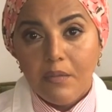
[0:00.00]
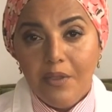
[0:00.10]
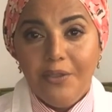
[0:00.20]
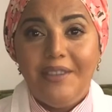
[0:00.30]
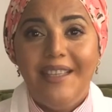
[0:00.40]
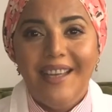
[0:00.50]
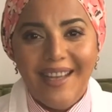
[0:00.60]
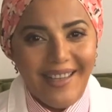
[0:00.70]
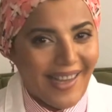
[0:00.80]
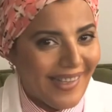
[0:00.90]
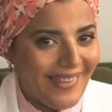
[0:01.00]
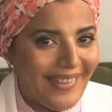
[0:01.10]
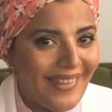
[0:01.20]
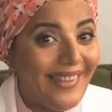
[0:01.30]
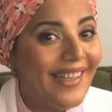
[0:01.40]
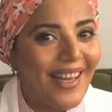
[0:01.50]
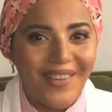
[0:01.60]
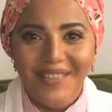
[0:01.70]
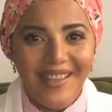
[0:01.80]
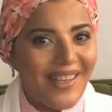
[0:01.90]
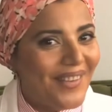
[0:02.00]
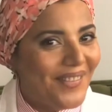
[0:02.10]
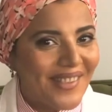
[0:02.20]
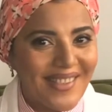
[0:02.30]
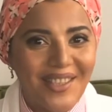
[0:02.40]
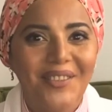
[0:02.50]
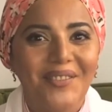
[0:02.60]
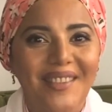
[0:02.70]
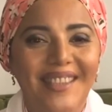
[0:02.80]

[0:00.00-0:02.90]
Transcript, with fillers: قلت لها يعني يعمل ايه بالظبط